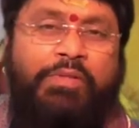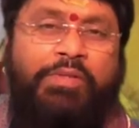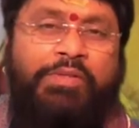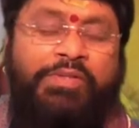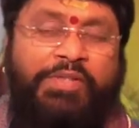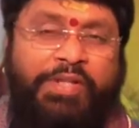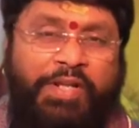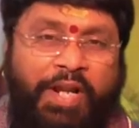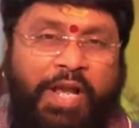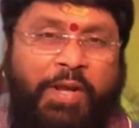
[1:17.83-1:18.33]

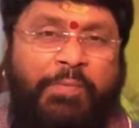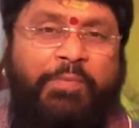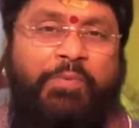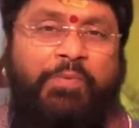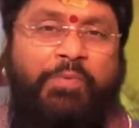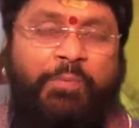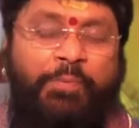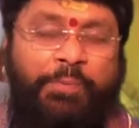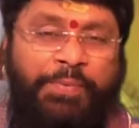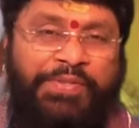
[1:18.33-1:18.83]
స్క్రాప్
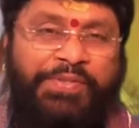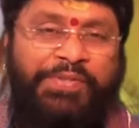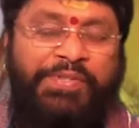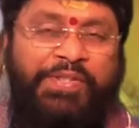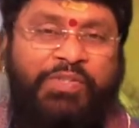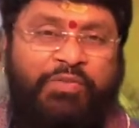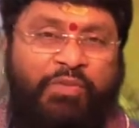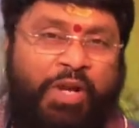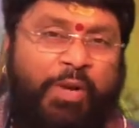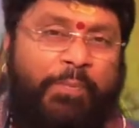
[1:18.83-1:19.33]

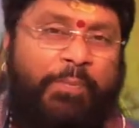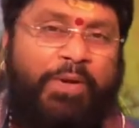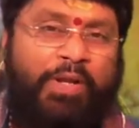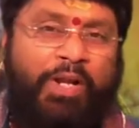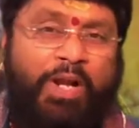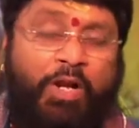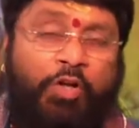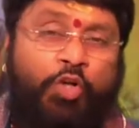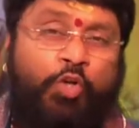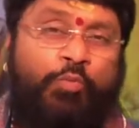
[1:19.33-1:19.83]
బిజినెస్ వ్యాపార
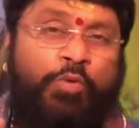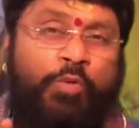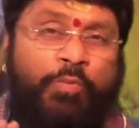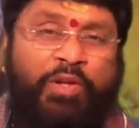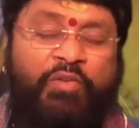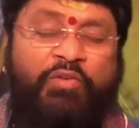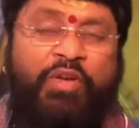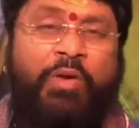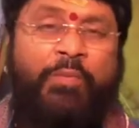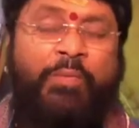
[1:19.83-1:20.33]

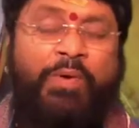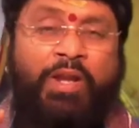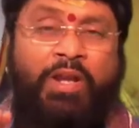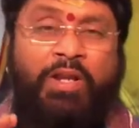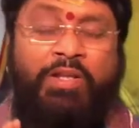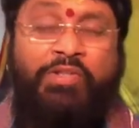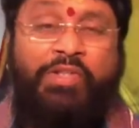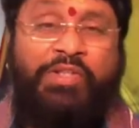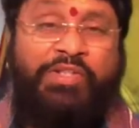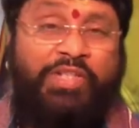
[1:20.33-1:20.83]
ఆటోమొబైల్
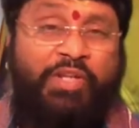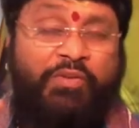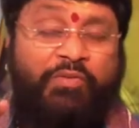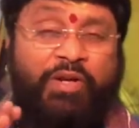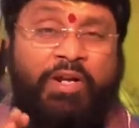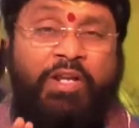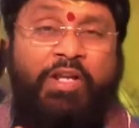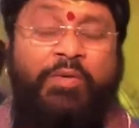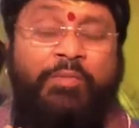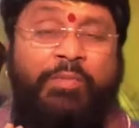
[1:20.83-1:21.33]
వ్యాపారాలు చేసే
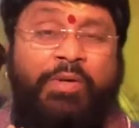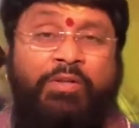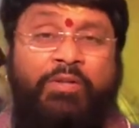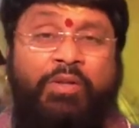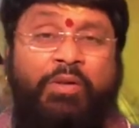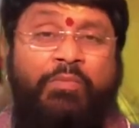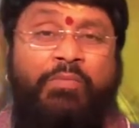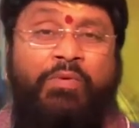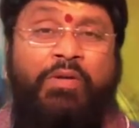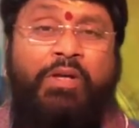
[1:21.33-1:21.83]
వాళ్ళకి
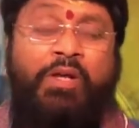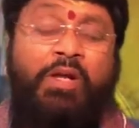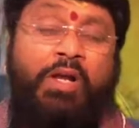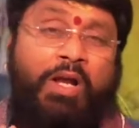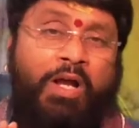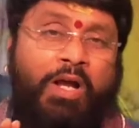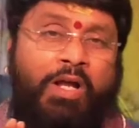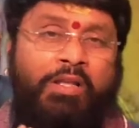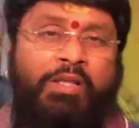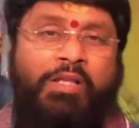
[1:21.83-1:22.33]
మాత్రం
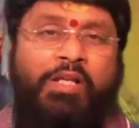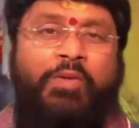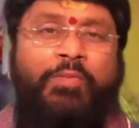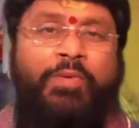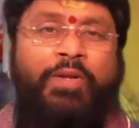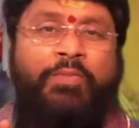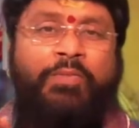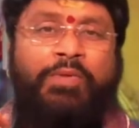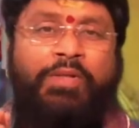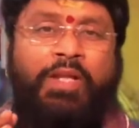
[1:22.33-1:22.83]
ఆర్థిక
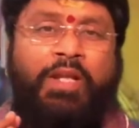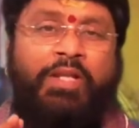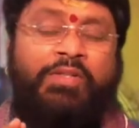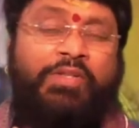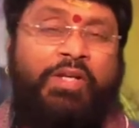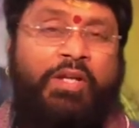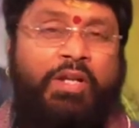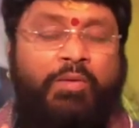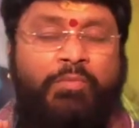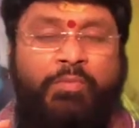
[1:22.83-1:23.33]
బలం ఈ
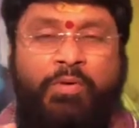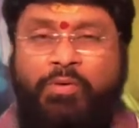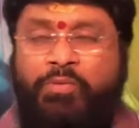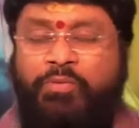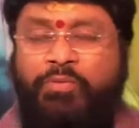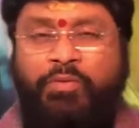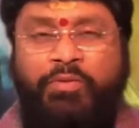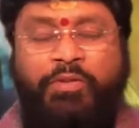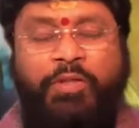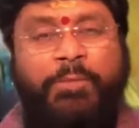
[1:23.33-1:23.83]
చాలా
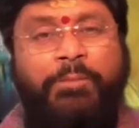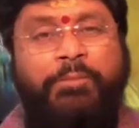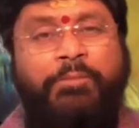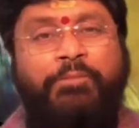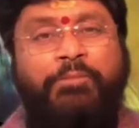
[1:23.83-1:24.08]
బాగుంటుంది